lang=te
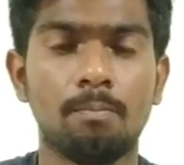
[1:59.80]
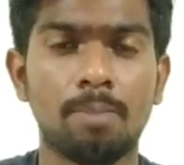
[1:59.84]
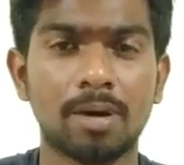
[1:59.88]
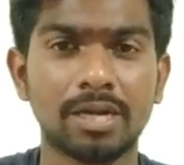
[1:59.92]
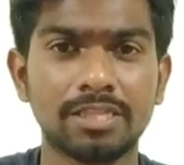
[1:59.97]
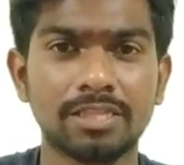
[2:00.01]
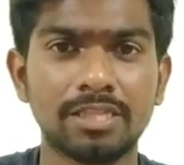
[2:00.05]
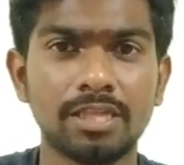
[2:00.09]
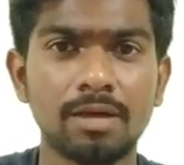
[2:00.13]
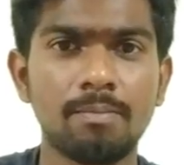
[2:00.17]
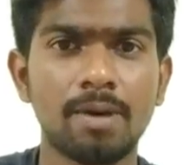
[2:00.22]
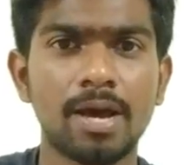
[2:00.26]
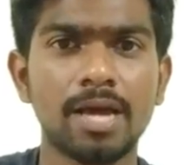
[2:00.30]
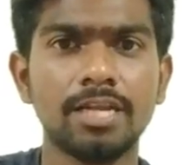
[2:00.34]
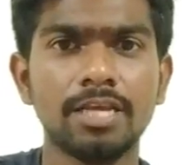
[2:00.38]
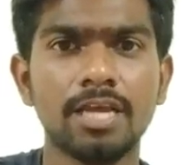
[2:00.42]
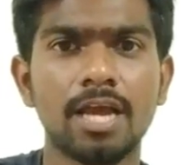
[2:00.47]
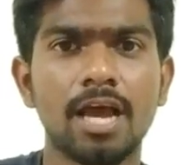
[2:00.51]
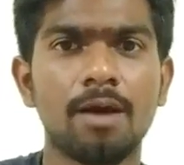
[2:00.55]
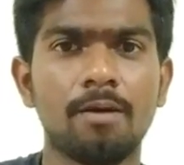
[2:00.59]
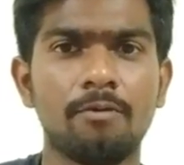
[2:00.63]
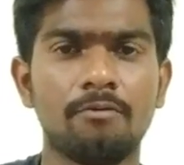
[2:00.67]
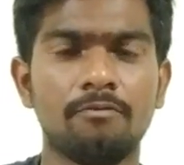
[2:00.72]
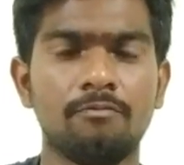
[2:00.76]
భర్త
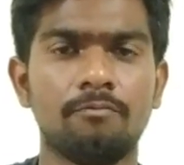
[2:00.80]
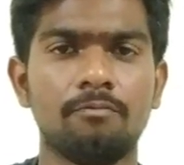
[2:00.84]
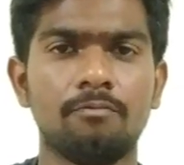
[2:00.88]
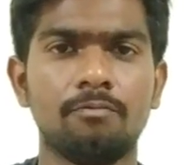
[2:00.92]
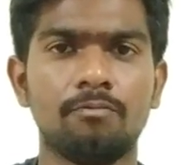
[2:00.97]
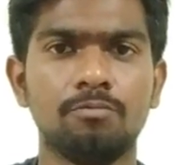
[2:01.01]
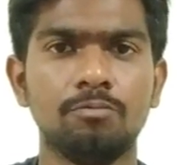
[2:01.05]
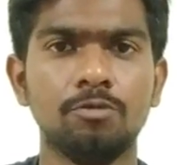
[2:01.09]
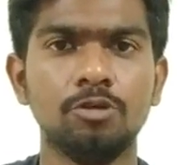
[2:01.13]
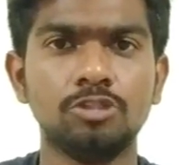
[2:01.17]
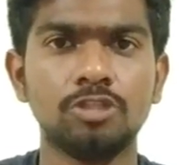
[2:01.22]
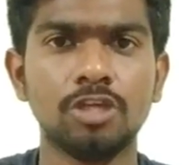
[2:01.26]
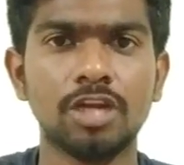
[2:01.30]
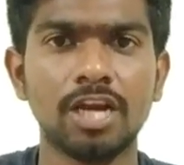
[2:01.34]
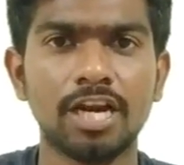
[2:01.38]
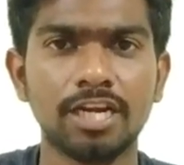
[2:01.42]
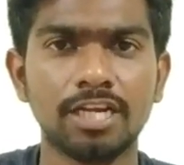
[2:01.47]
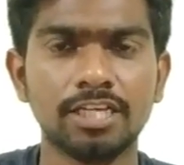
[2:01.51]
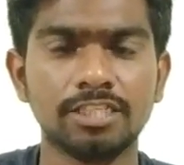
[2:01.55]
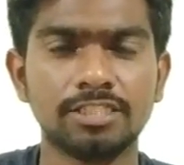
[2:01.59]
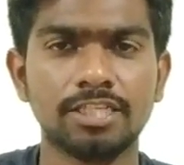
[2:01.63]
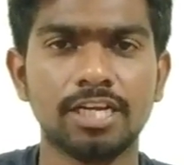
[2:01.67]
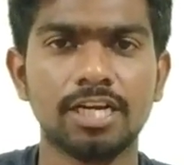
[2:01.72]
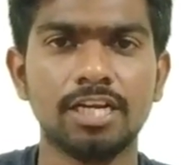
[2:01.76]
భార్య మ్యూచువల్
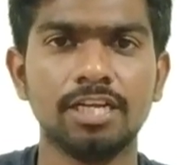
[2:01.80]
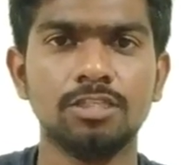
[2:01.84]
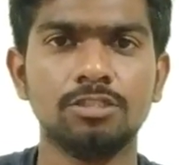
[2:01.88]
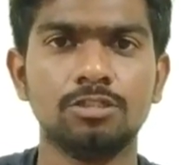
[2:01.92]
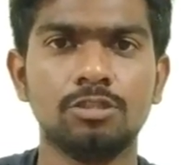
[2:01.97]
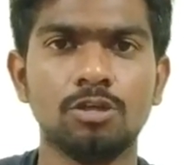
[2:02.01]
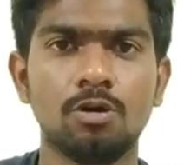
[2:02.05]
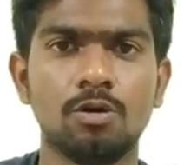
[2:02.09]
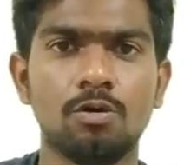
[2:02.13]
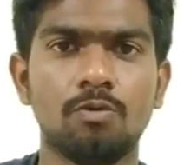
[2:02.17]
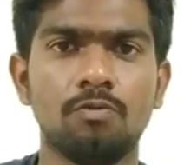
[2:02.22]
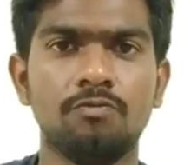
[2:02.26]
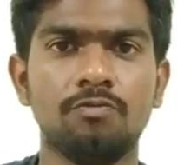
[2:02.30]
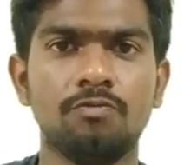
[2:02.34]
అండర్స్టాండింగ్తో